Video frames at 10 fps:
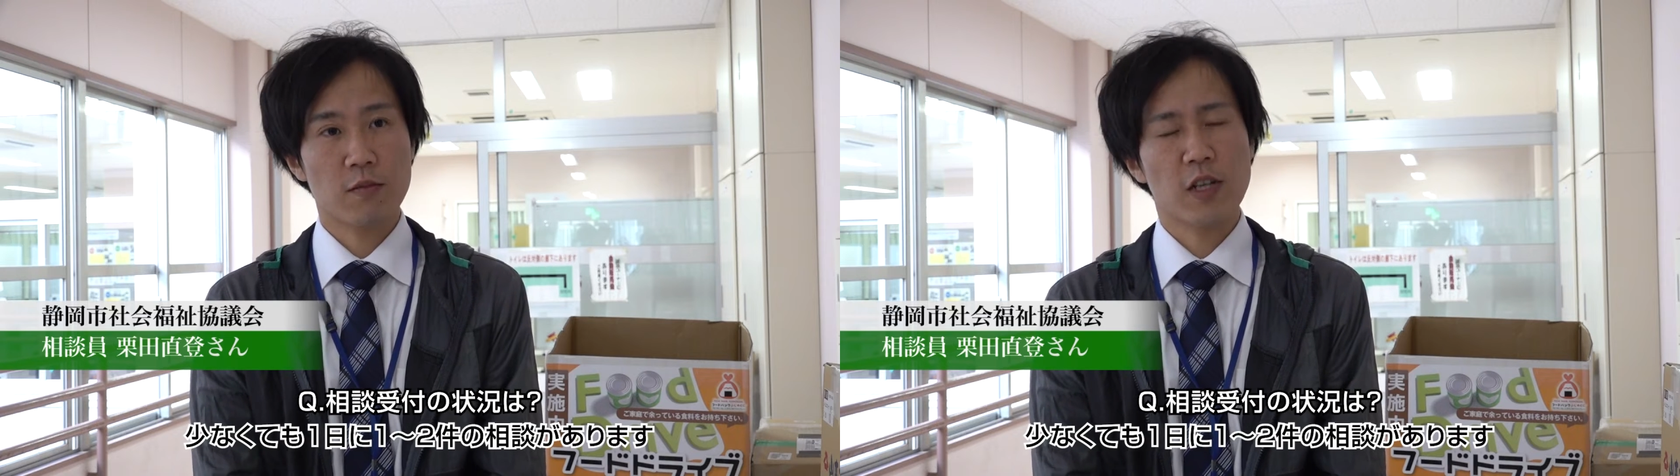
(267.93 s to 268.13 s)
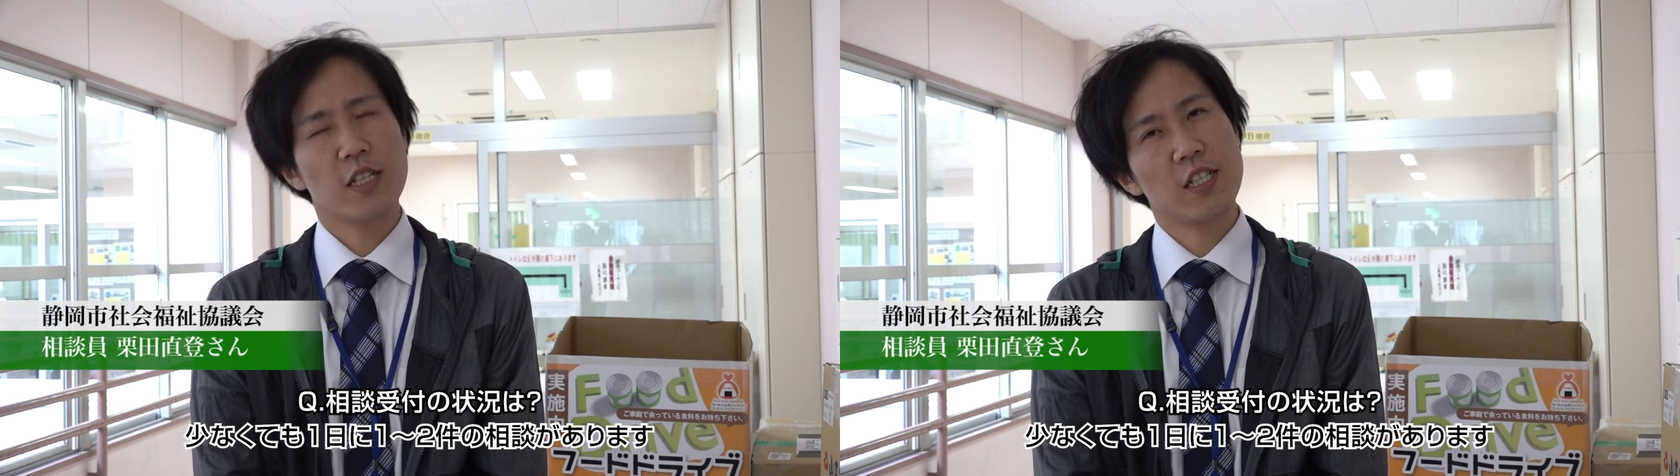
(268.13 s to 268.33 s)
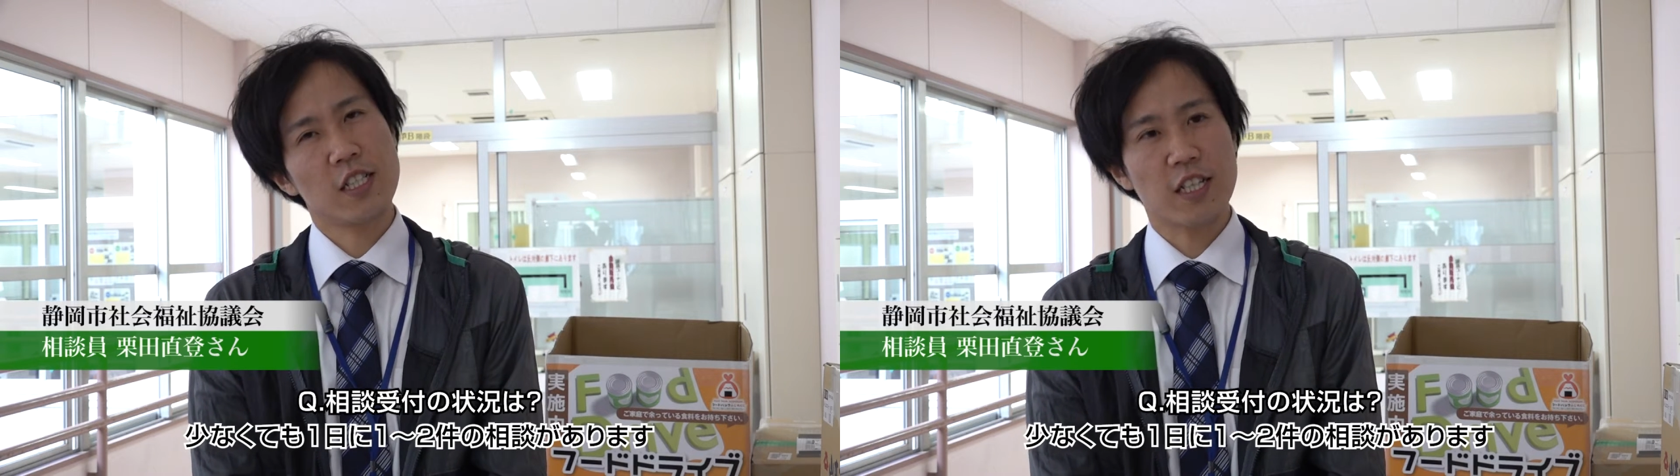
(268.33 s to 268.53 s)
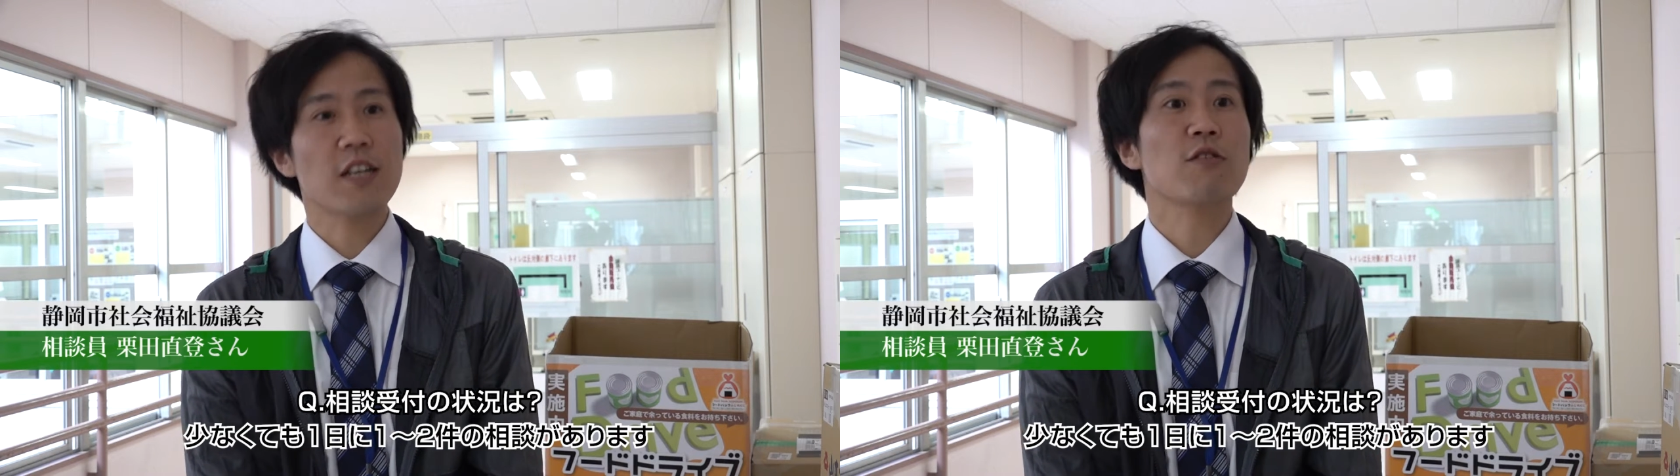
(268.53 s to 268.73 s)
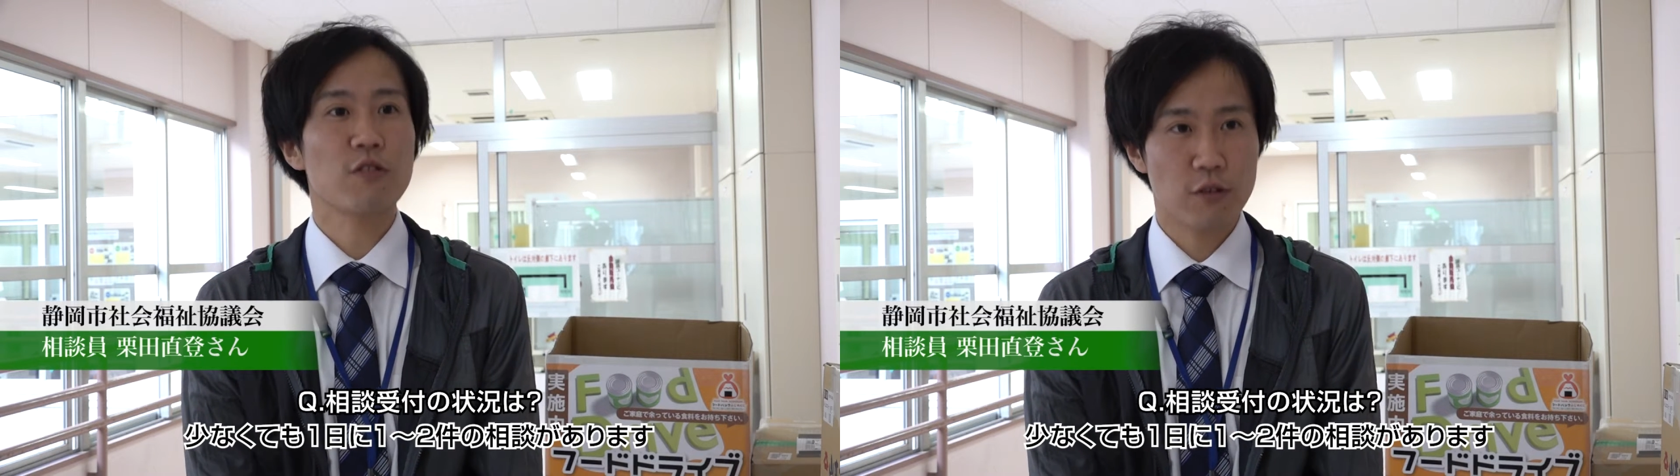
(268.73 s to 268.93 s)
また2
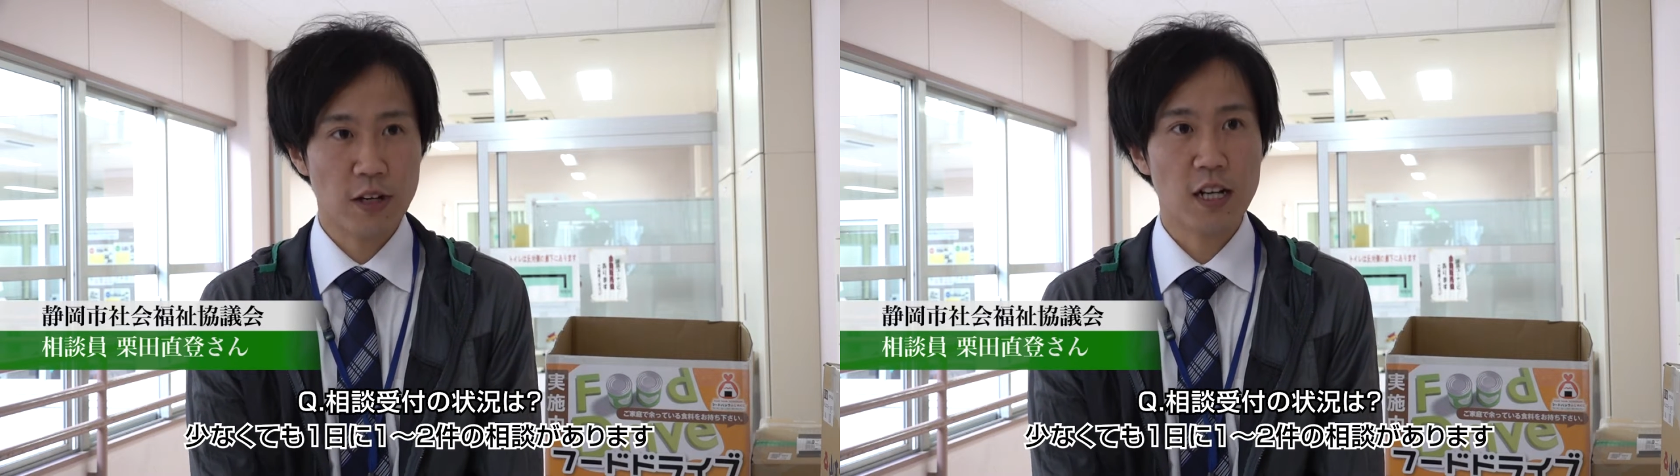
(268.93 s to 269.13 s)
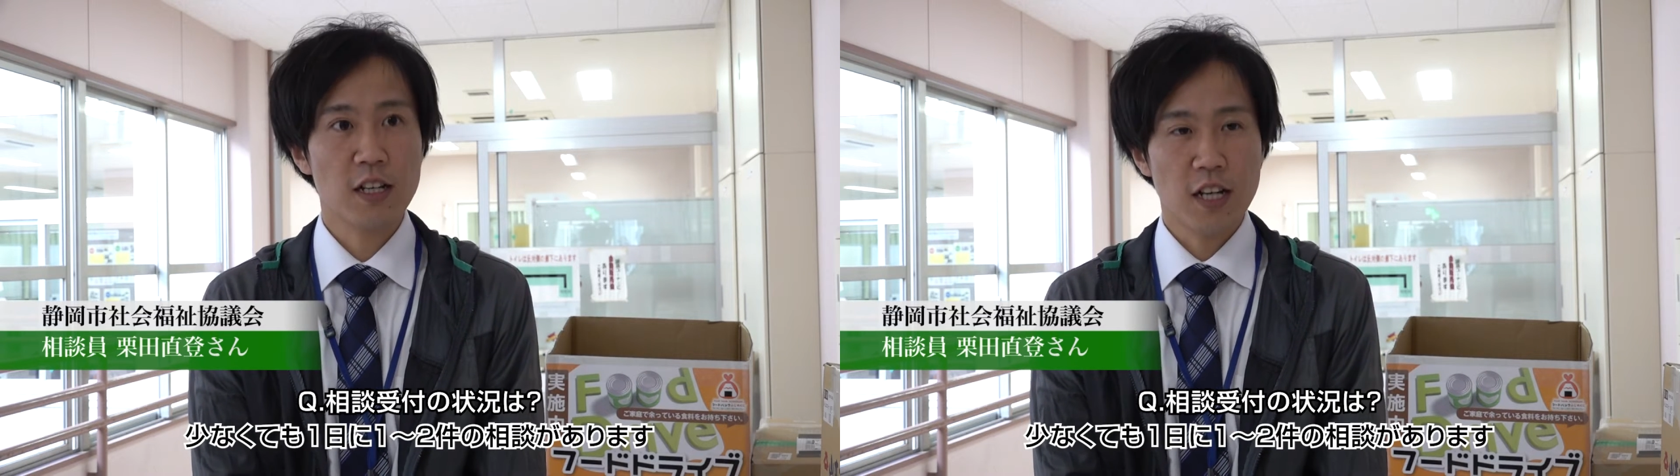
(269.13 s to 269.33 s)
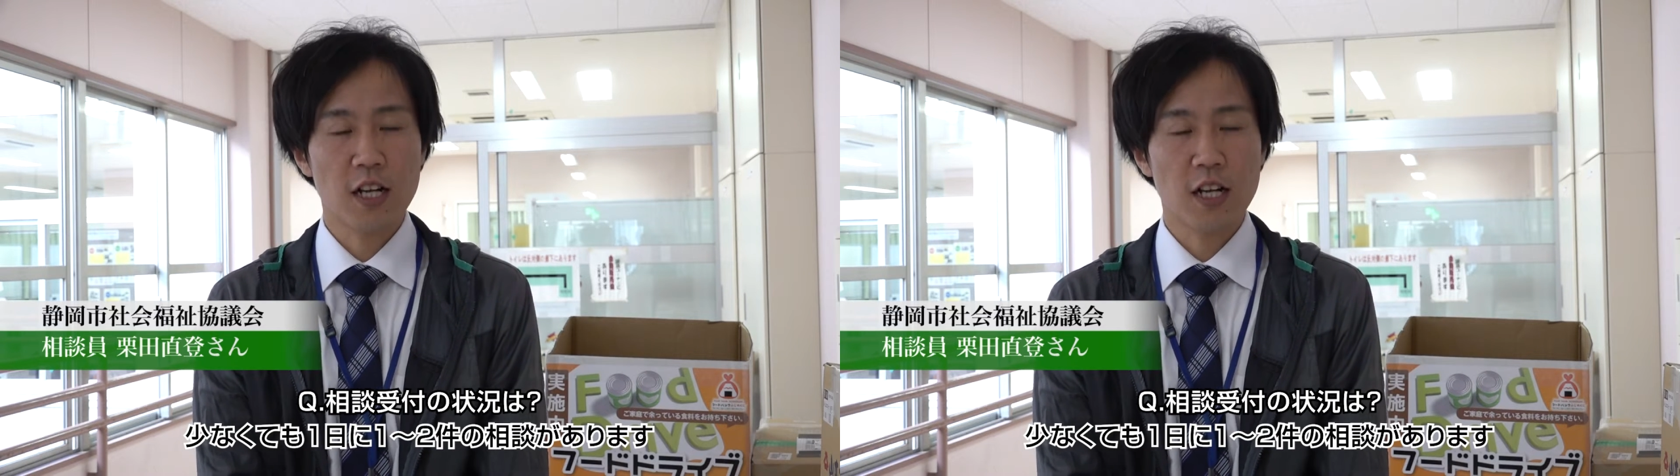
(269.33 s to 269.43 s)
件ほどは